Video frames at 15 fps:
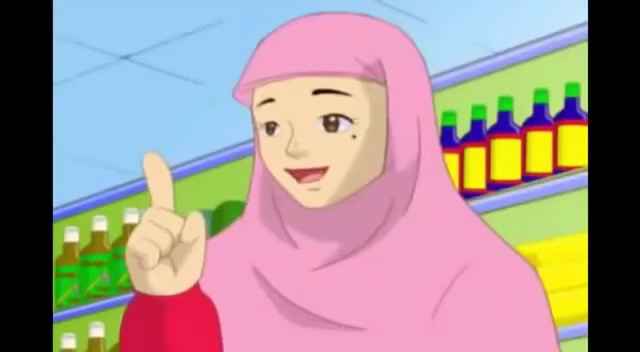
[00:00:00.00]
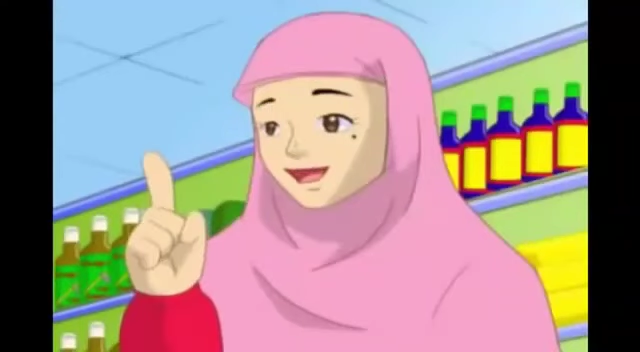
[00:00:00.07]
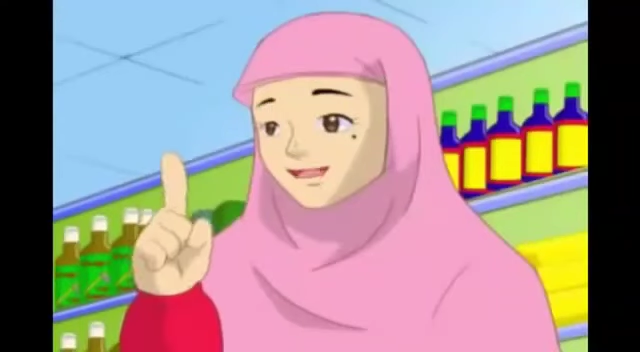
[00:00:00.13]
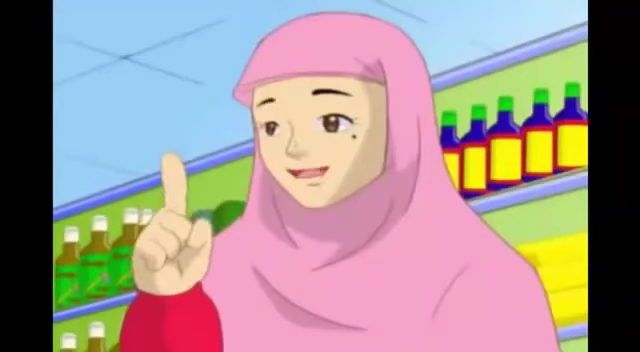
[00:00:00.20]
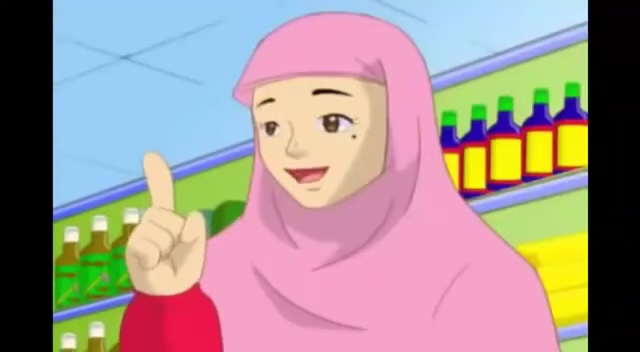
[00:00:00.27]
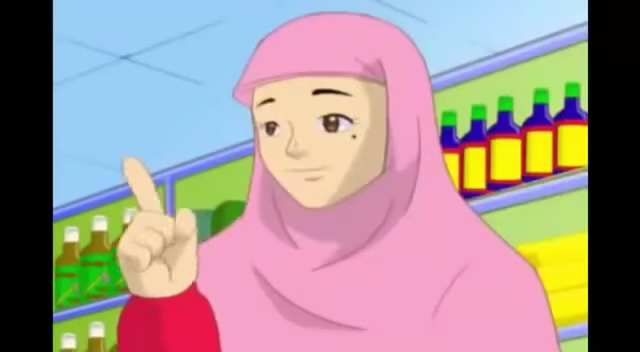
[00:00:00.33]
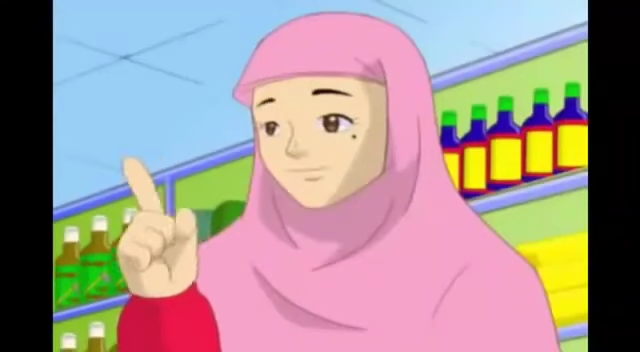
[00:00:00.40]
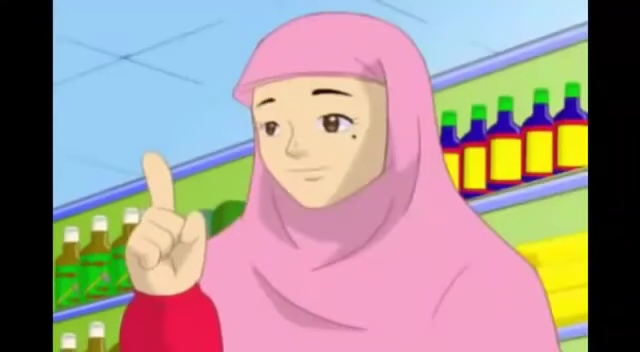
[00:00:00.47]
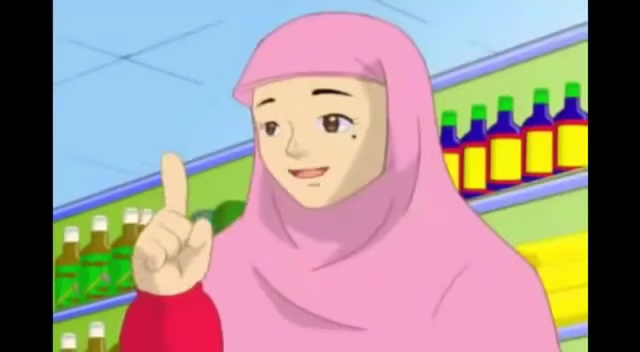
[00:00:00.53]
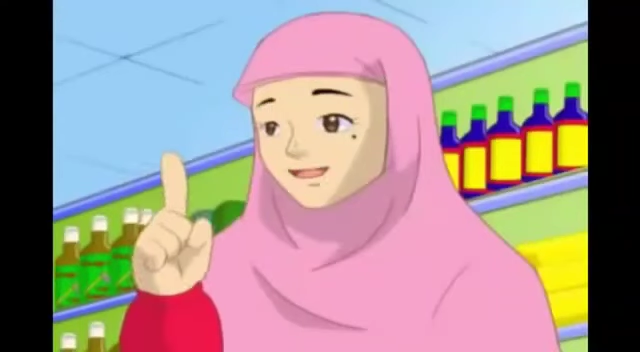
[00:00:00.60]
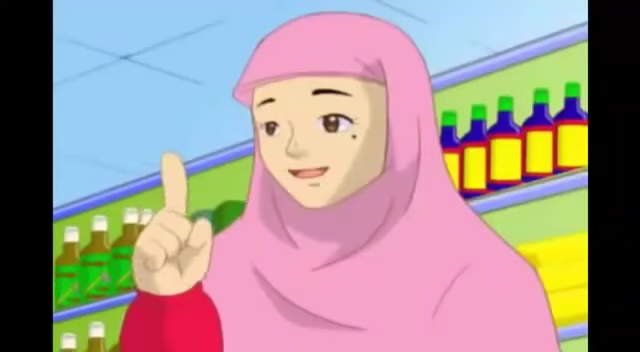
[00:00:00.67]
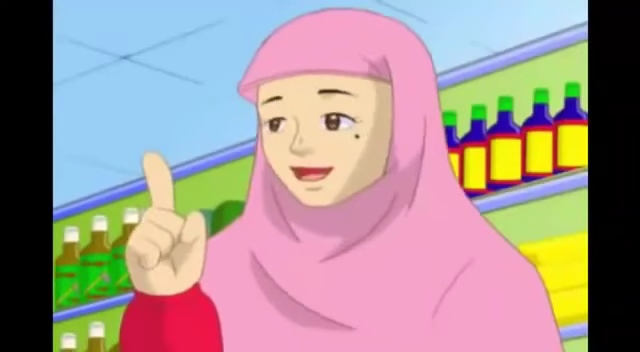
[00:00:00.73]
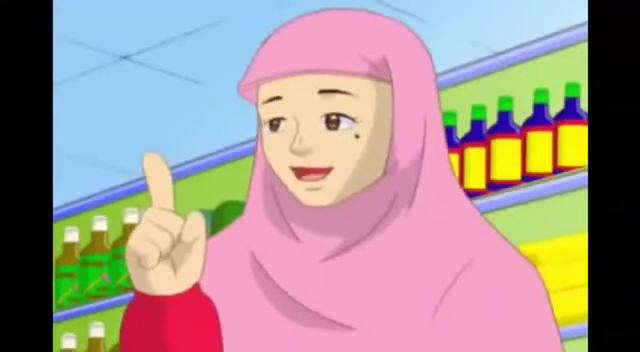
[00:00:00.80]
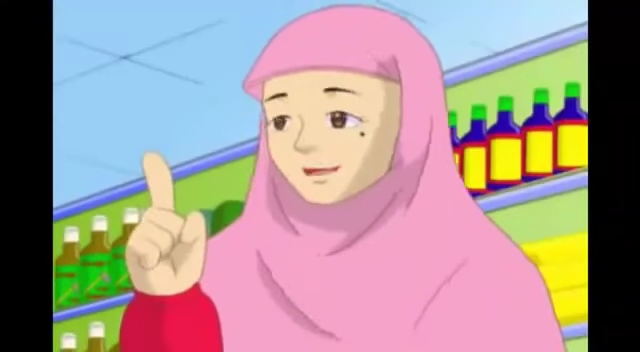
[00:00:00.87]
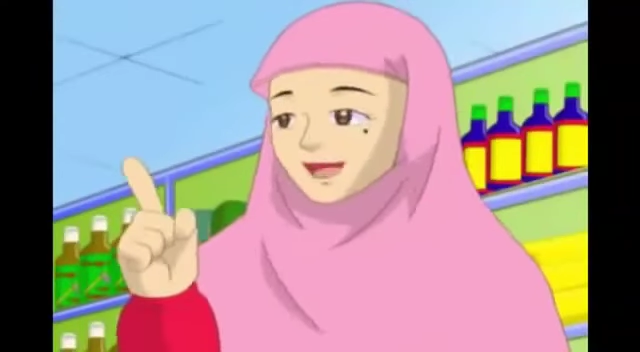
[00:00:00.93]
adalah
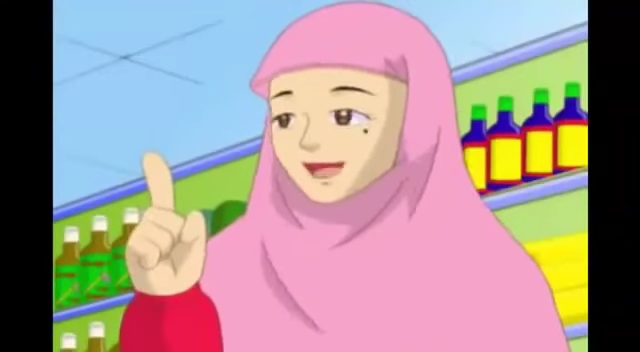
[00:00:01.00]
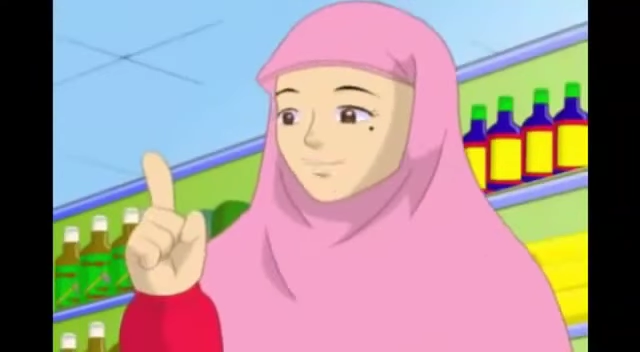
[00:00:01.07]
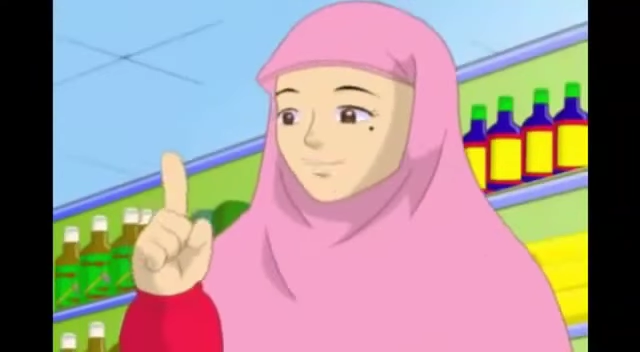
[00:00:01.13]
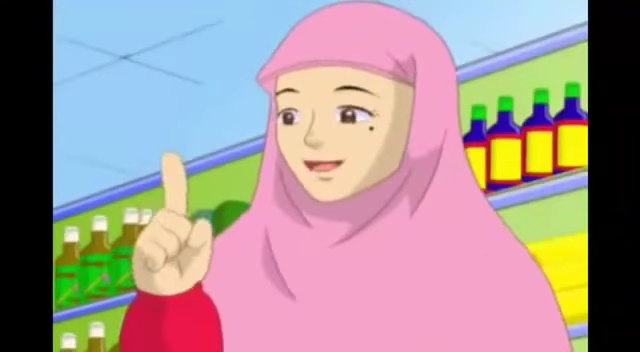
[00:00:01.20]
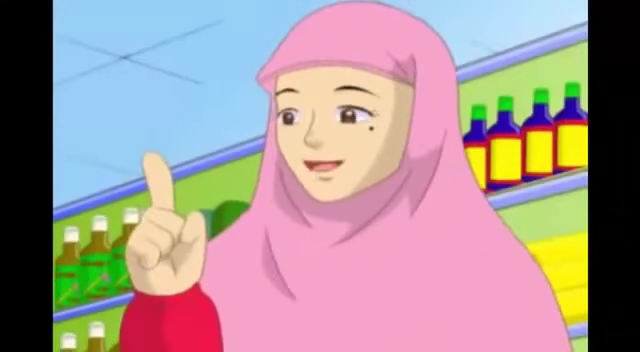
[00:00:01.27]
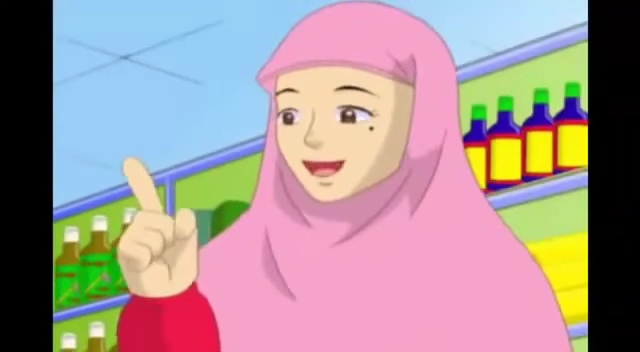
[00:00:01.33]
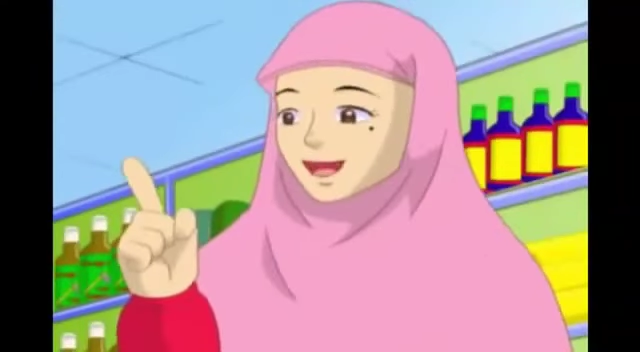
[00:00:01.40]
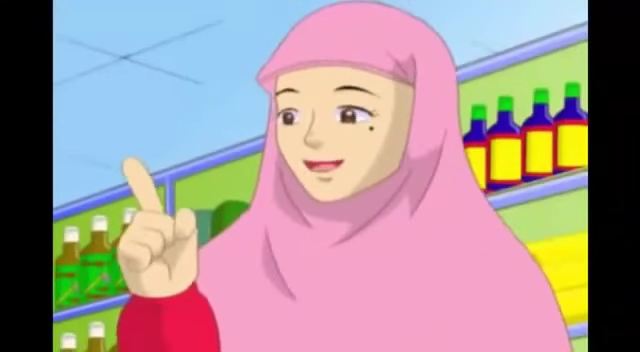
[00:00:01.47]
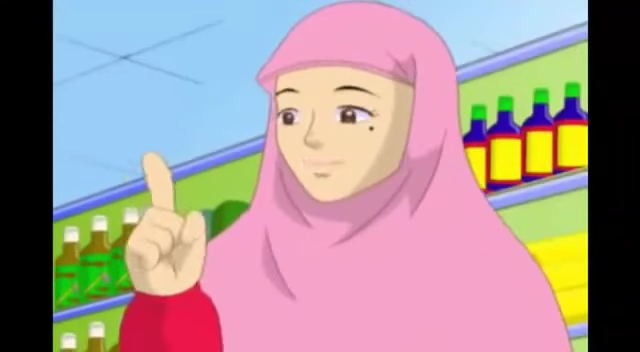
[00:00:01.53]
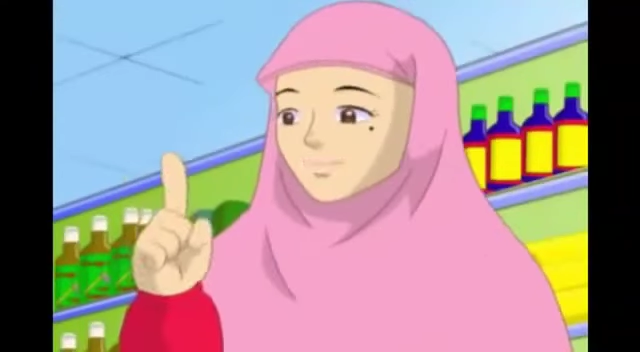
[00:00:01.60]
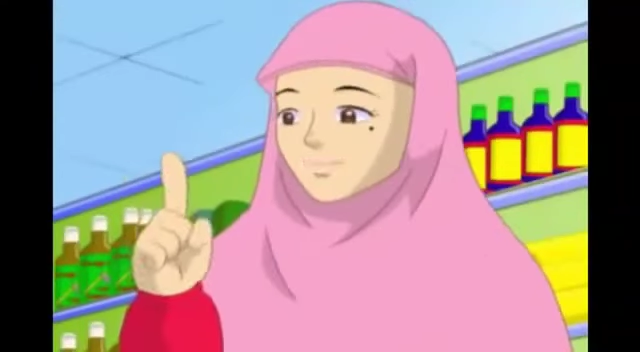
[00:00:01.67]
segala makanan